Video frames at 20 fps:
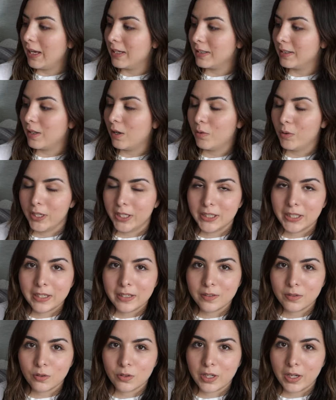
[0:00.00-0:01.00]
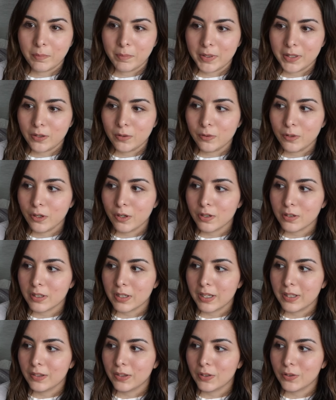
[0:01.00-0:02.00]
hasta ahorita en estos capítulos.
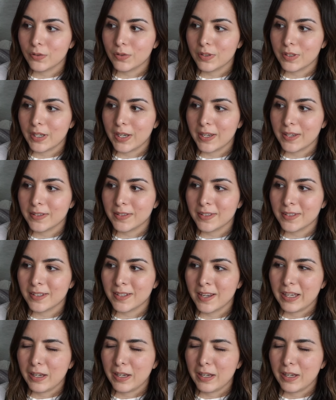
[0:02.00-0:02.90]
Entonces,